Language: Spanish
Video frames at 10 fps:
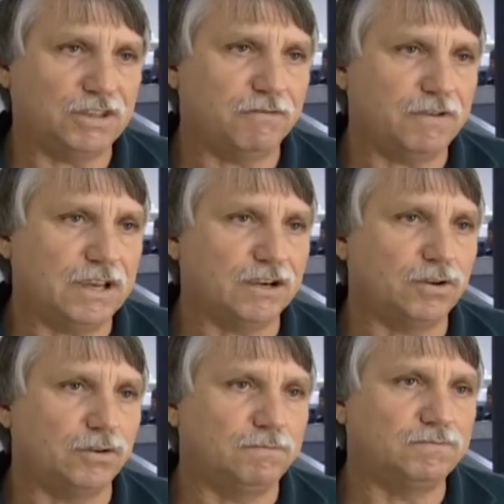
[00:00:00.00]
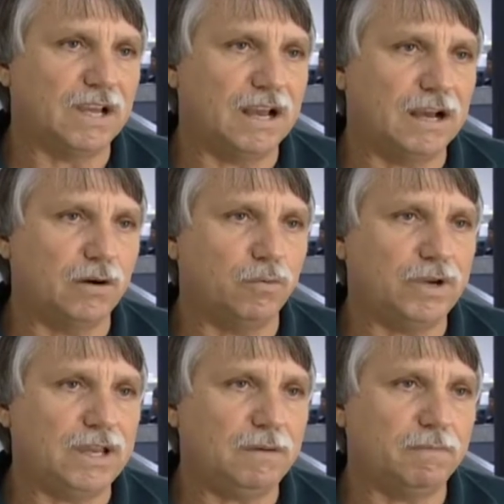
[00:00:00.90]
el vehículo debíamos
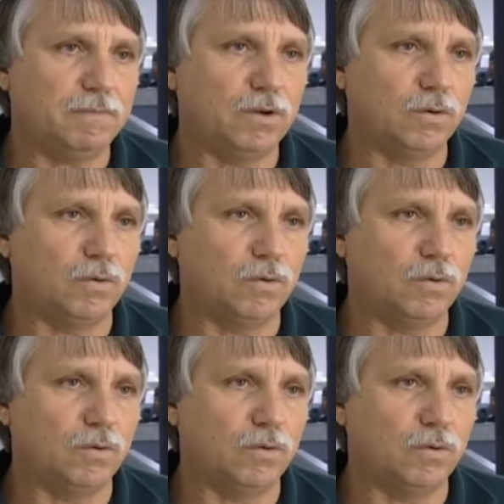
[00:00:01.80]
encontrar